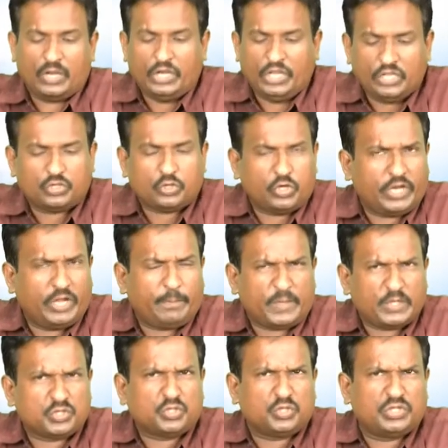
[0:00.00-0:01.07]
నీతోనే
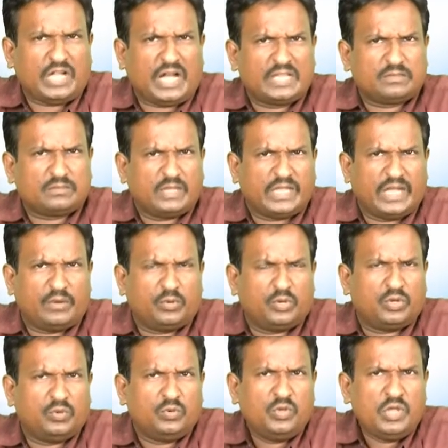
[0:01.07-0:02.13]
పరిశుద్ధాత్మ
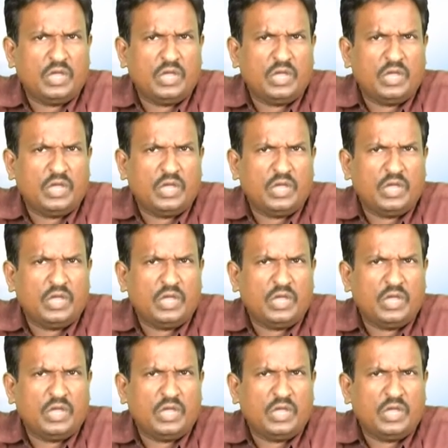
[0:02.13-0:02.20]
దేవుడు